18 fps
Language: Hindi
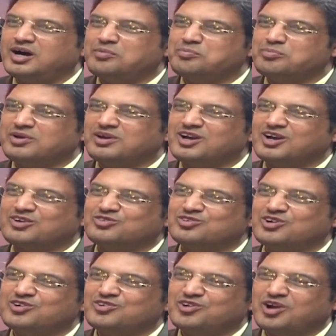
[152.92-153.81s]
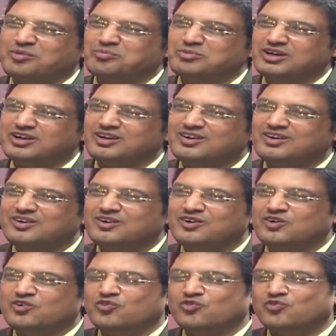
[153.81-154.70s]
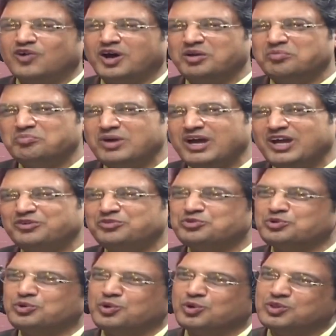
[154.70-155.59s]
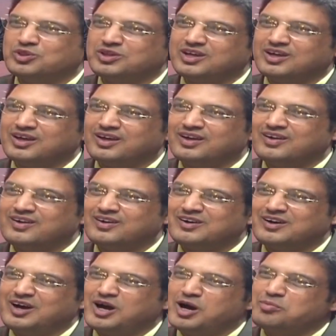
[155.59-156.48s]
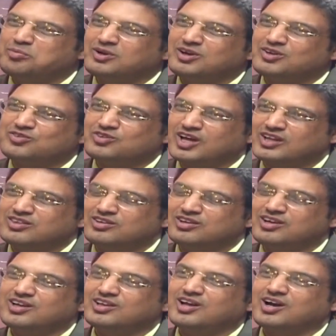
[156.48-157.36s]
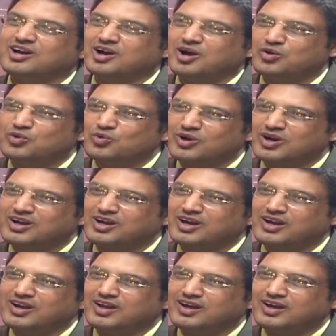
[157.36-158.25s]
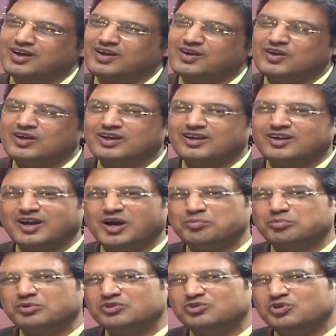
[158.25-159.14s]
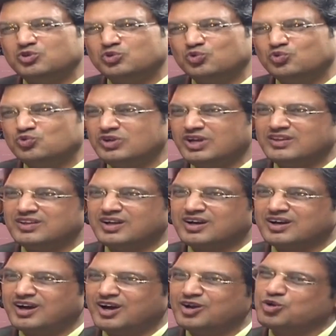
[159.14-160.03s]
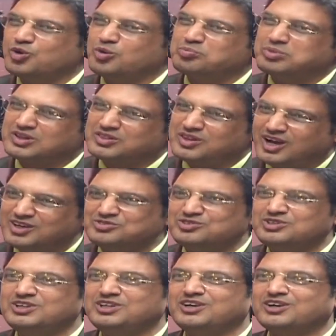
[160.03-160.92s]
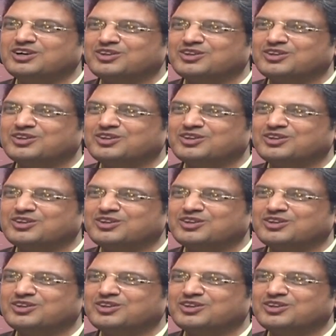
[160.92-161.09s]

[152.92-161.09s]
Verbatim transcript: आपके अक्सर ड्रामे वन मैन शो होते हैं आपके साथी अदाकारों का कहना है कि आप किसी दूसरे अदाकार को बर्दाश्त ही नहीं